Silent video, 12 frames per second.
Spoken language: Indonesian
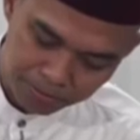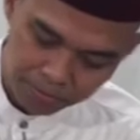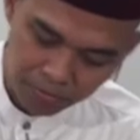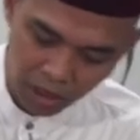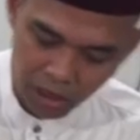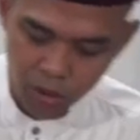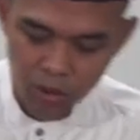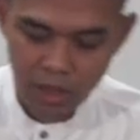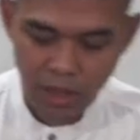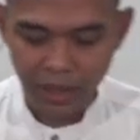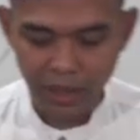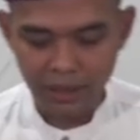Begitu
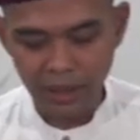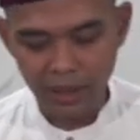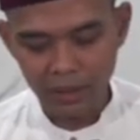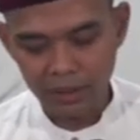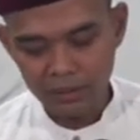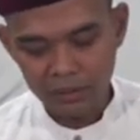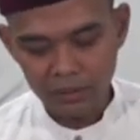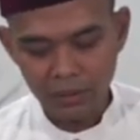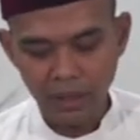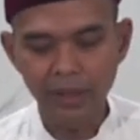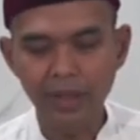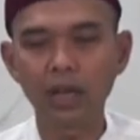caranya.
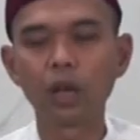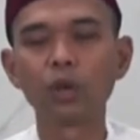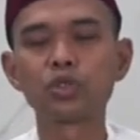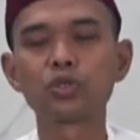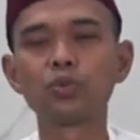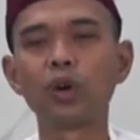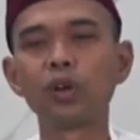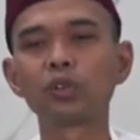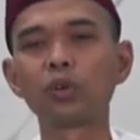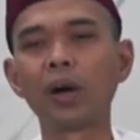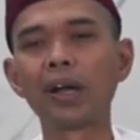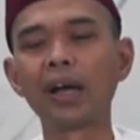Karena kalau semua
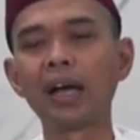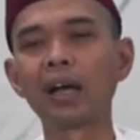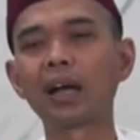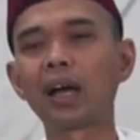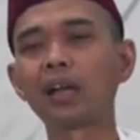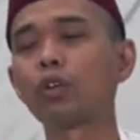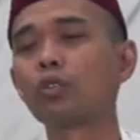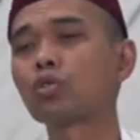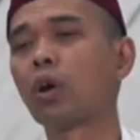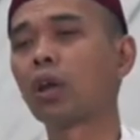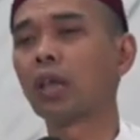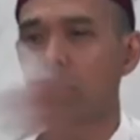untuk anak angkat,
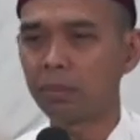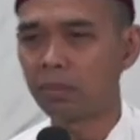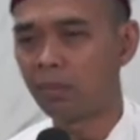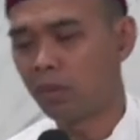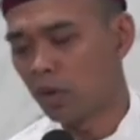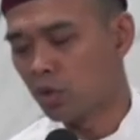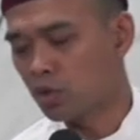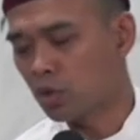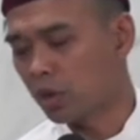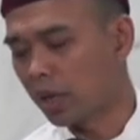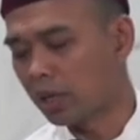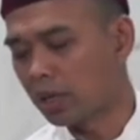zolim.
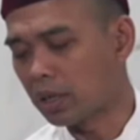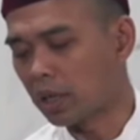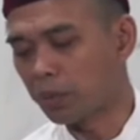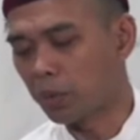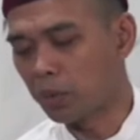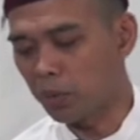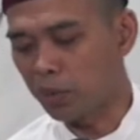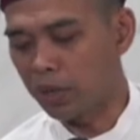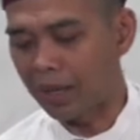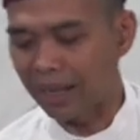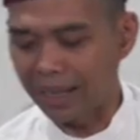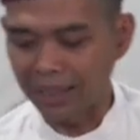Saudara kita pun
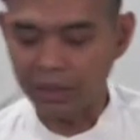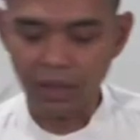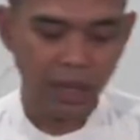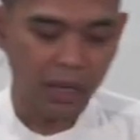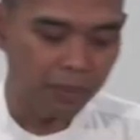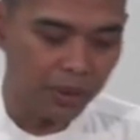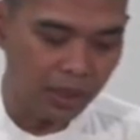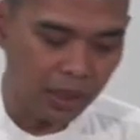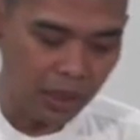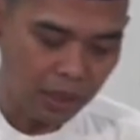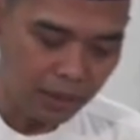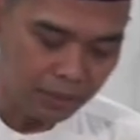punya hak terhadap
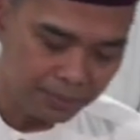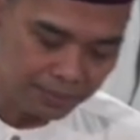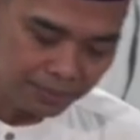kita.